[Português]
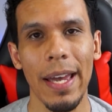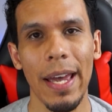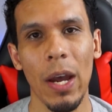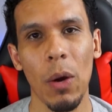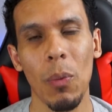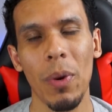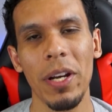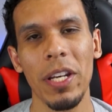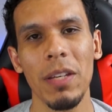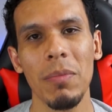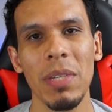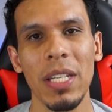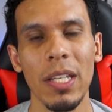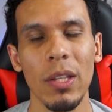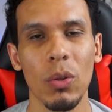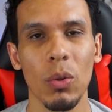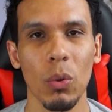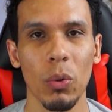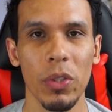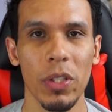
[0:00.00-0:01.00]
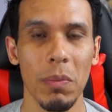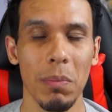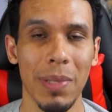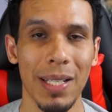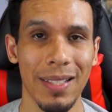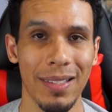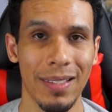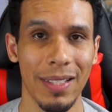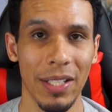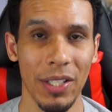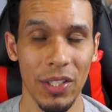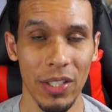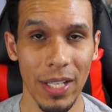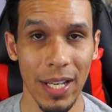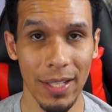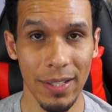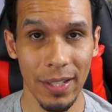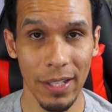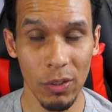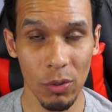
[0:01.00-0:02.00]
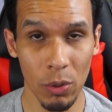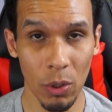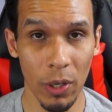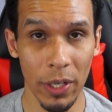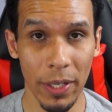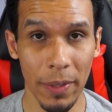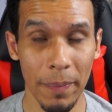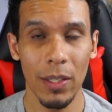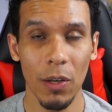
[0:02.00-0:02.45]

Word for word: é um anime que trouxe bastante dessa história.